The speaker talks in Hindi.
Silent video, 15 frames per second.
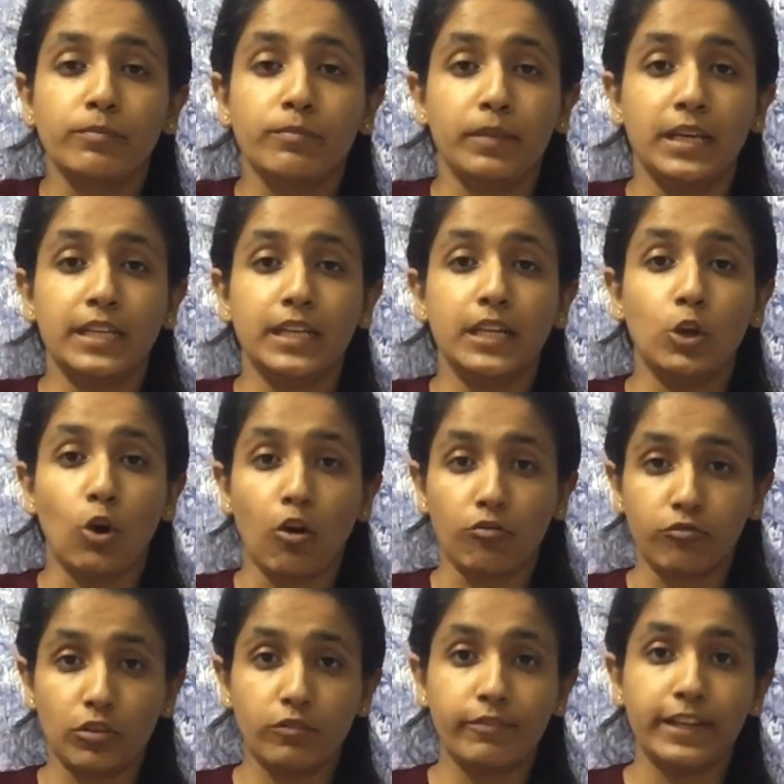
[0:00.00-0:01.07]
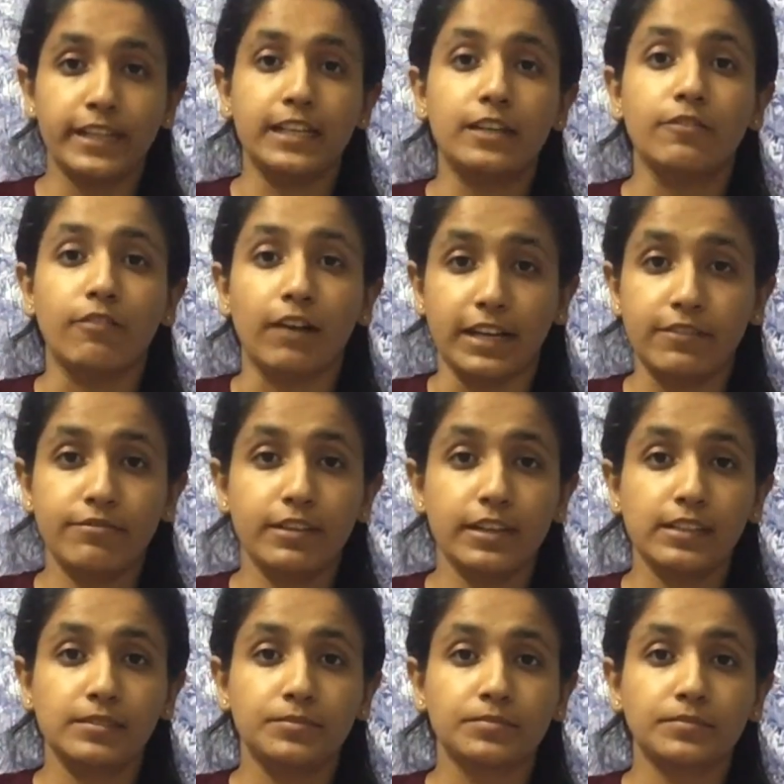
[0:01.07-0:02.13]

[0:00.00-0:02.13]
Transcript: मेरी लॉफुल वेडेड वाइफ है